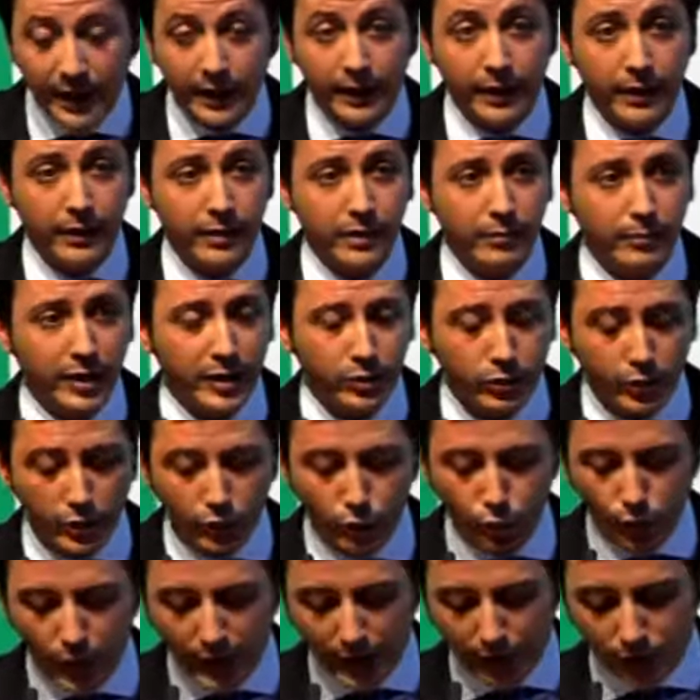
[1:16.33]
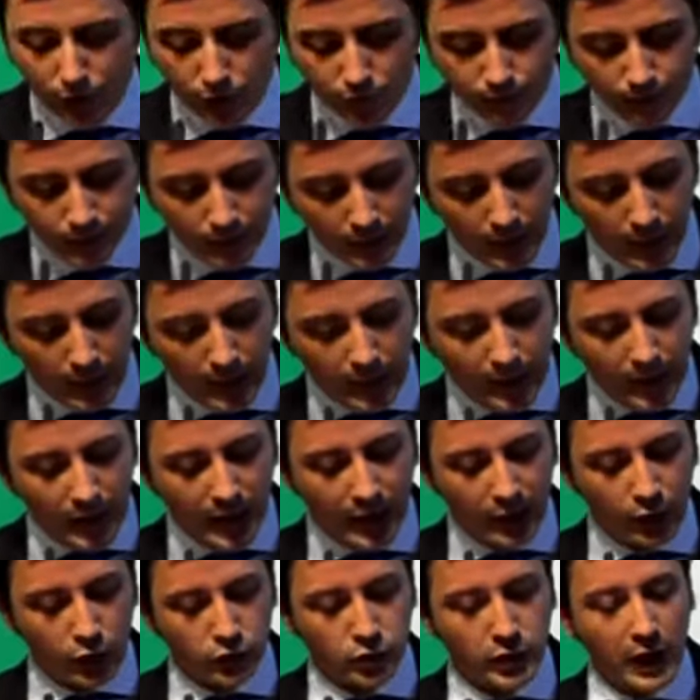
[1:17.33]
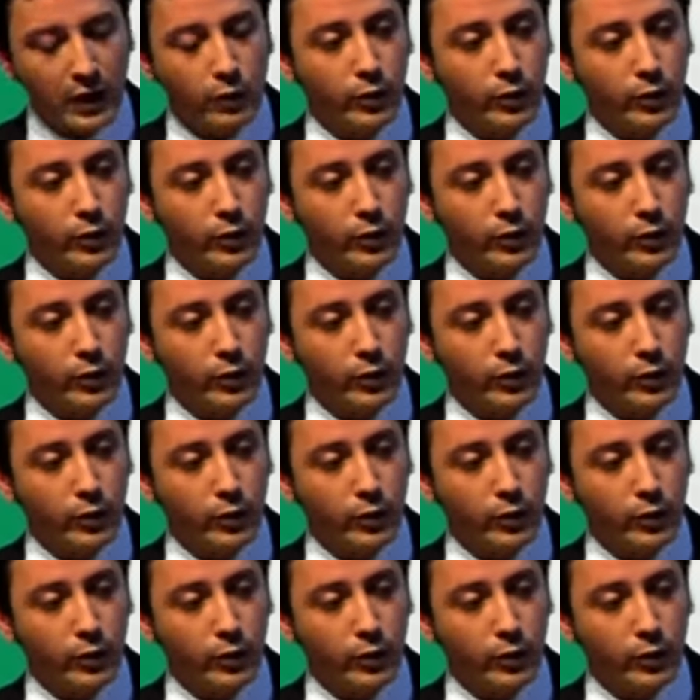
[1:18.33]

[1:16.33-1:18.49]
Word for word: agradecimiento al jurado que nos ha